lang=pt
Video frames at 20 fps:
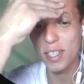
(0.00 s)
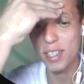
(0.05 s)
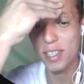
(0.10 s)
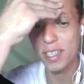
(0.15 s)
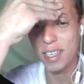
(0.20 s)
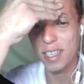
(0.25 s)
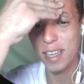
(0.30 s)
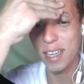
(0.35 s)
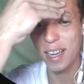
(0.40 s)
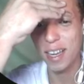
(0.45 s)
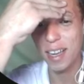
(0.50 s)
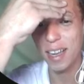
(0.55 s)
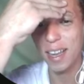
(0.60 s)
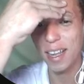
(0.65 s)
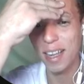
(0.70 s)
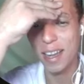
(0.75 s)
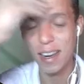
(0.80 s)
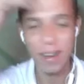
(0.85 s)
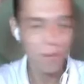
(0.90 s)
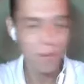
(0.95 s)

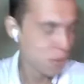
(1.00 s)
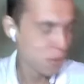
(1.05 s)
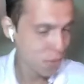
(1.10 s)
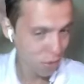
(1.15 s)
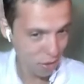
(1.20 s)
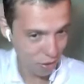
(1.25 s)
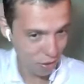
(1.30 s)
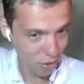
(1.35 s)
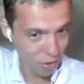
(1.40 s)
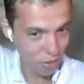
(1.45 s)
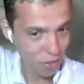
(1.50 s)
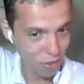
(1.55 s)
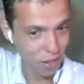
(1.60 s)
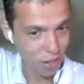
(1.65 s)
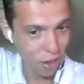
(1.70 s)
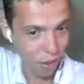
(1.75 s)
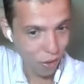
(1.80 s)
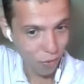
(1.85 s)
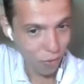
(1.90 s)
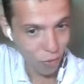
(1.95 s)
Puta, cara.
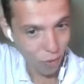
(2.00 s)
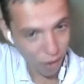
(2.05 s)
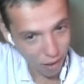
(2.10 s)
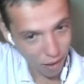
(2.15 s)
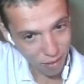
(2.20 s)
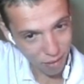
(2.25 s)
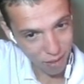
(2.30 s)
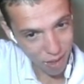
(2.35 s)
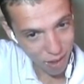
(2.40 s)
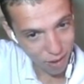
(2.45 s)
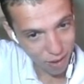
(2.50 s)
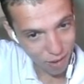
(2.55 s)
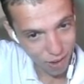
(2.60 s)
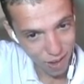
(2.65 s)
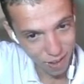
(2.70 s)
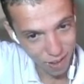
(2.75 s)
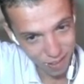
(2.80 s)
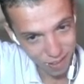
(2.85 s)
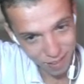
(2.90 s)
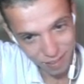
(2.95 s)
Eu não sei o que eu
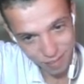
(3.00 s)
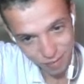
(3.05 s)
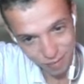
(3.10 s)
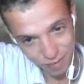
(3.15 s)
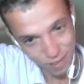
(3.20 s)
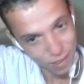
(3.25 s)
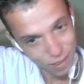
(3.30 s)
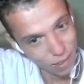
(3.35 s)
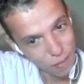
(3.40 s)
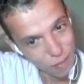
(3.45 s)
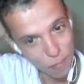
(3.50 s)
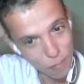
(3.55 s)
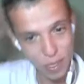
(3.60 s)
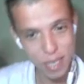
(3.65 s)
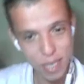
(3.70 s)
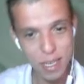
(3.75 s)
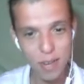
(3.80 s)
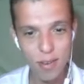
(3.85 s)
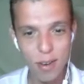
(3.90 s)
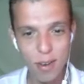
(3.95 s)
faço, nego.
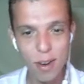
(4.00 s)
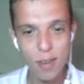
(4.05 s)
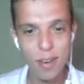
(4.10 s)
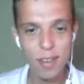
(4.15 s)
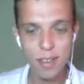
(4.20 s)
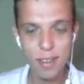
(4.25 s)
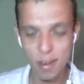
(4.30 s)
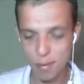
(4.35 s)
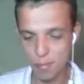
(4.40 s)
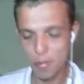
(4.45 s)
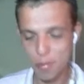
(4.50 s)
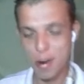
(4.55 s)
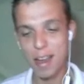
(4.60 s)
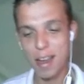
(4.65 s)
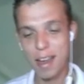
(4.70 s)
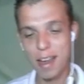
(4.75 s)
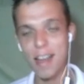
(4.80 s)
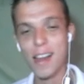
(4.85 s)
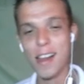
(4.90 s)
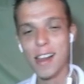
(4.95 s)
Então, vamos
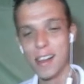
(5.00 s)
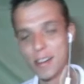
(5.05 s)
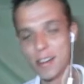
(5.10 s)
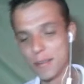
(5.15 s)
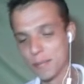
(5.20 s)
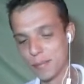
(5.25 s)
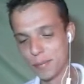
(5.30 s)
conversar um pouco aí,